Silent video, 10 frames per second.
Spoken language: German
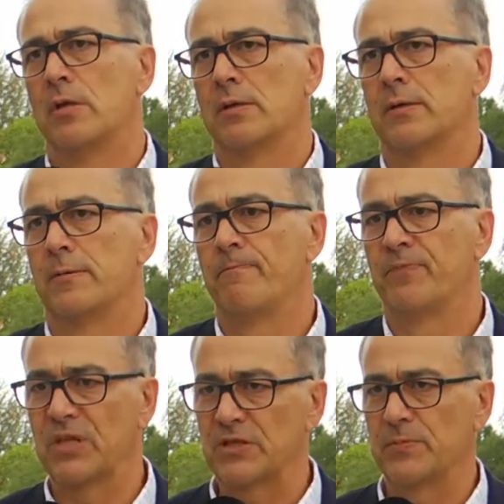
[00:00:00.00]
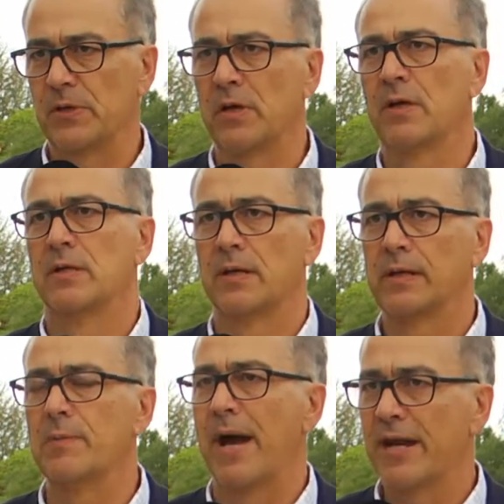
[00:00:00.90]
ähm, dass wir
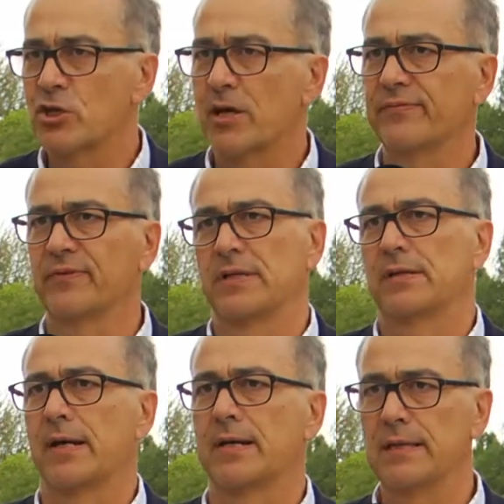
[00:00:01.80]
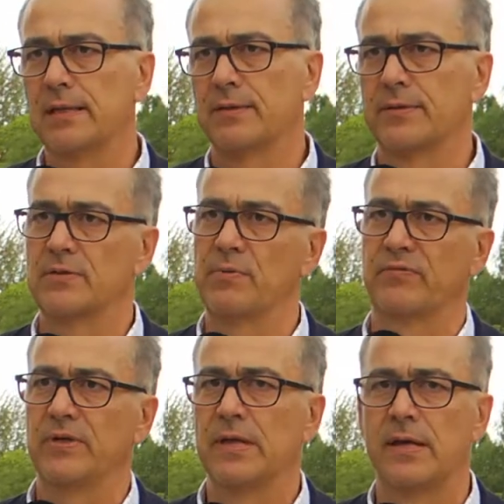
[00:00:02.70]
gemeinschaftlich agieren, dass wir
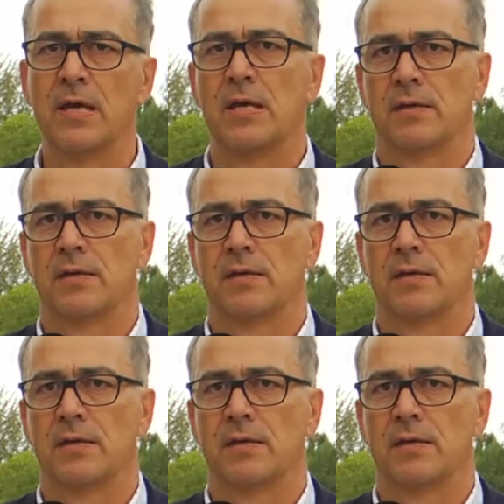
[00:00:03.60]
viele